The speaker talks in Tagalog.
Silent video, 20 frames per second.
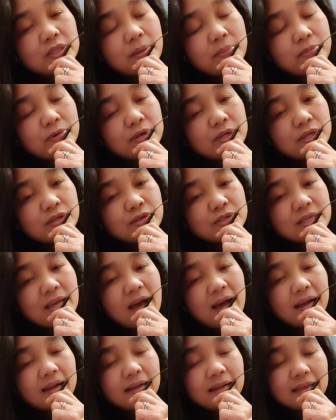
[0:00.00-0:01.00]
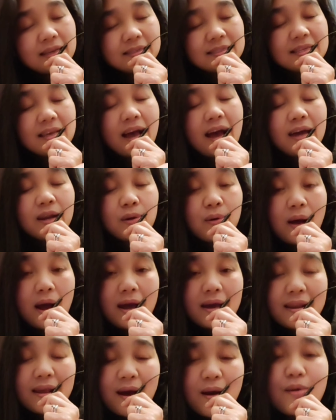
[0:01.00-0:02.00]
po ninyo sa akin sa
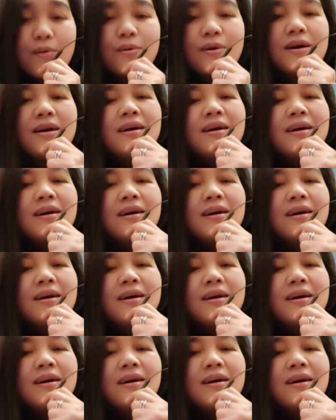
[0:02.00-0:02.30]
araw-araw